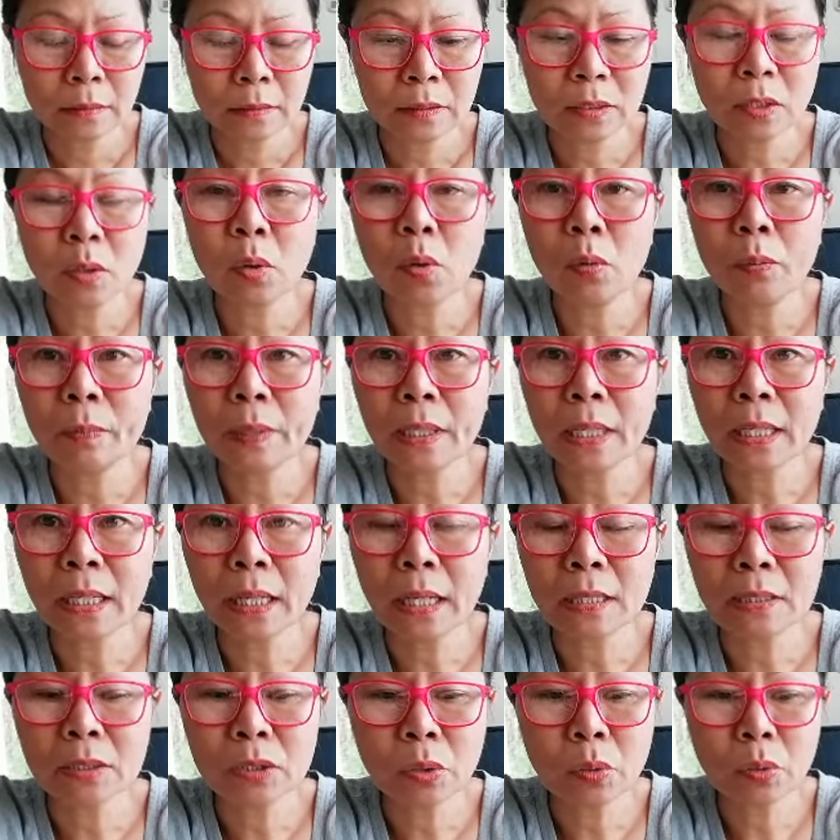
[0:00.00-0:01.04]
ชะอมนะ
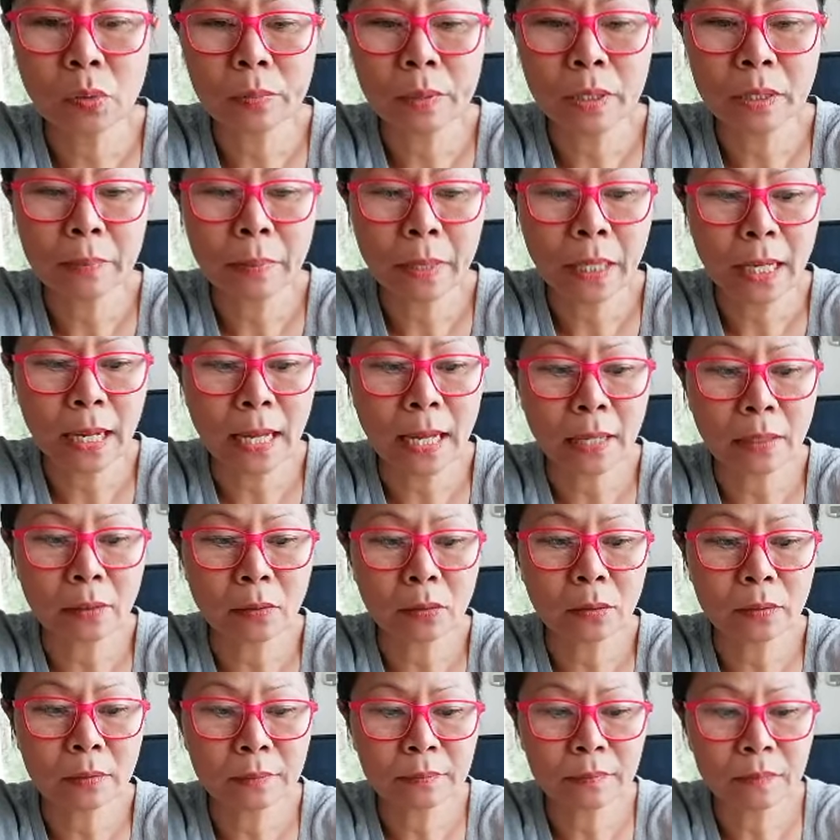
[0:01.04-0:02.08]
คะชะอมคือผักขา
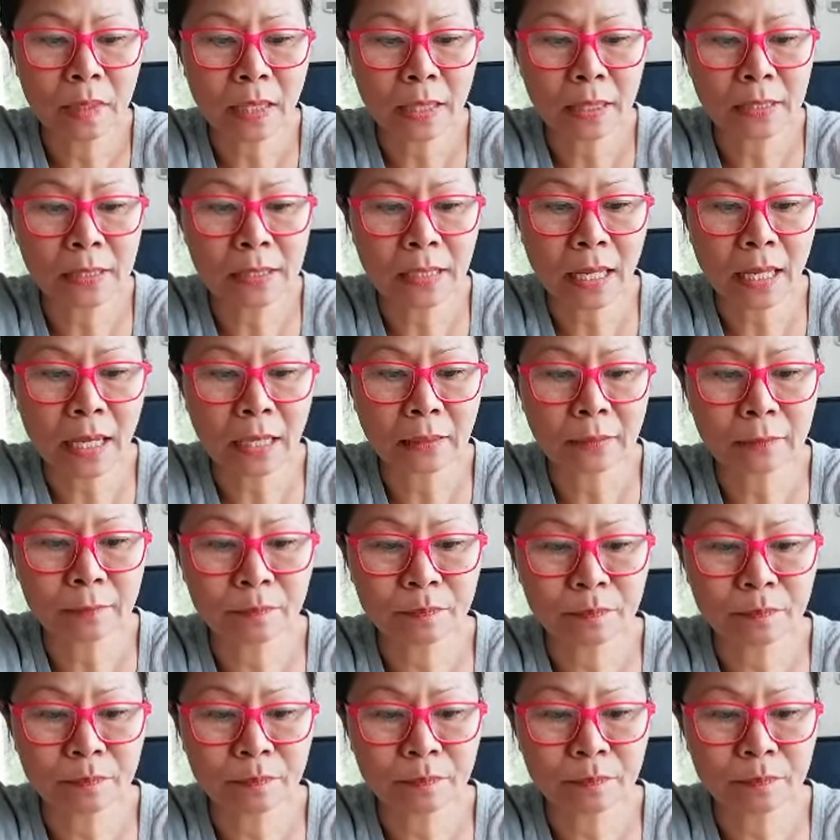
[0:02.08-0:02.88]
เนาะทางอีสาน